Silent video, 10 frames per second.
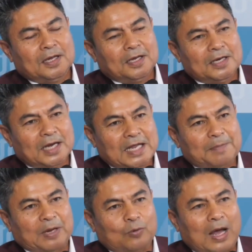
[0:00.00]
เรื่องนี้
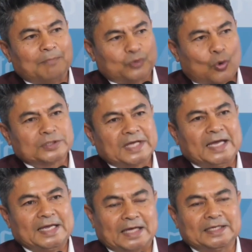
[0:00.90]
เป็นความจงใจ
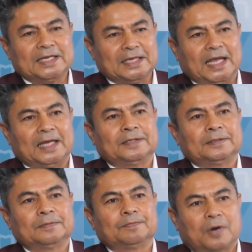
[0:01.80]
อย่างชัดเจน
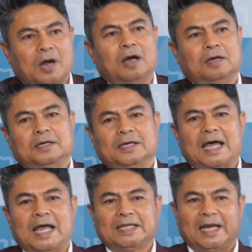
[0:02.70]
เพราะ
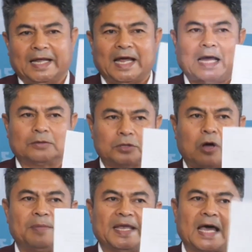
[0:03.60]
การถแถลงข่าวต้อง
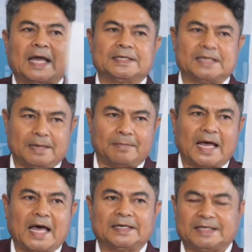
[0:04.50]
มีการเตรียม
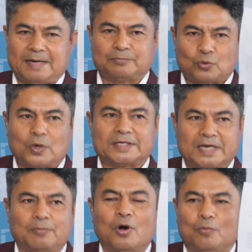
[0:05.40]
การเตรียมตัวเตรีย
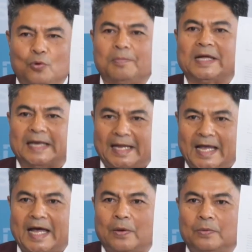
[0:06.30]
มข้อมูลมาถแถลง
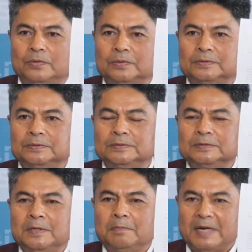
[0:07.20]
ข่าว
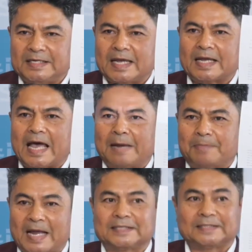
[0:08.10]
ไม่ใช่การป
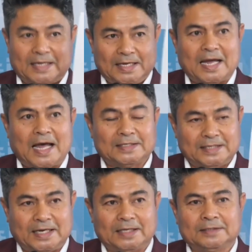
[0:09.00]
ลาใสหา
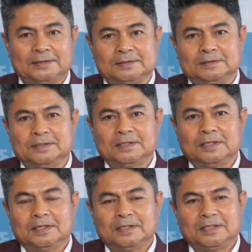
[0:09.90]
เสียง
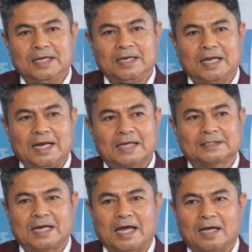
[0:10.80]
ที่ในลักษ
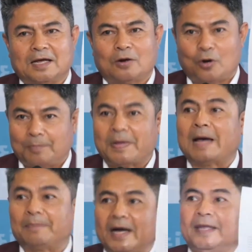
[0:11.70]
ณะกรอนพา
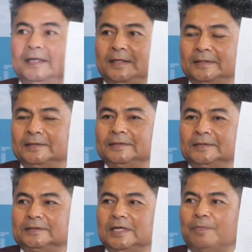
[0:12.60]
ไป
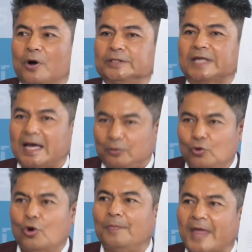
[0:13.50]
ซึ่งพอจะอนุ
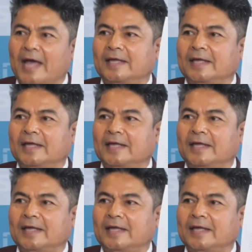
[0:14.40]
โลมได้